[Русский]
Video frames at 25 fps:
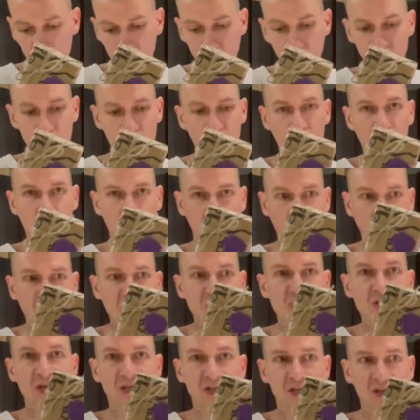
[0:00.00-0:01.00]
ну, идет
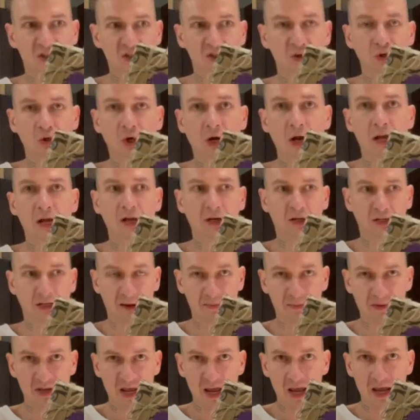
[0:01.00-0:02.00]
украшение из натуральных
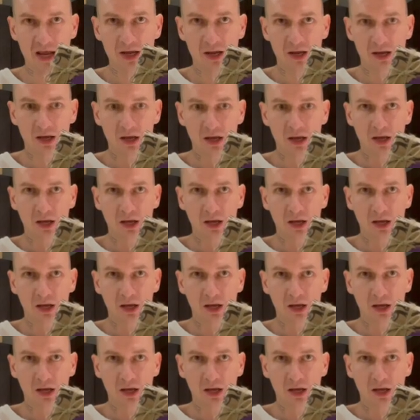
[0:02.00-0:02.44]
камней,